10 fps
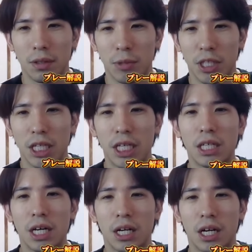まあ、って言い
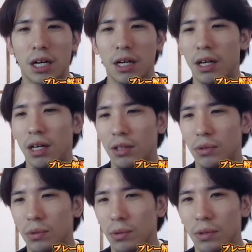ながらあ
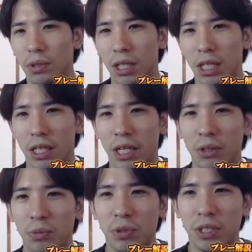のなんで
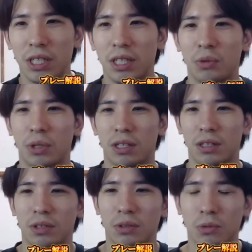ヘルプに出たのかっ
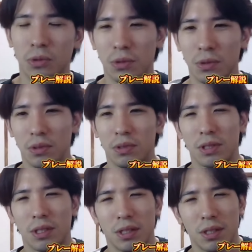ていうのも、
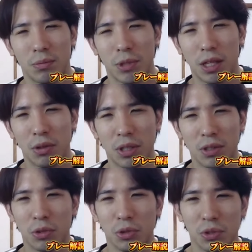まあ、なんとな
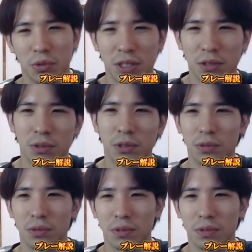く予想はつくんよ。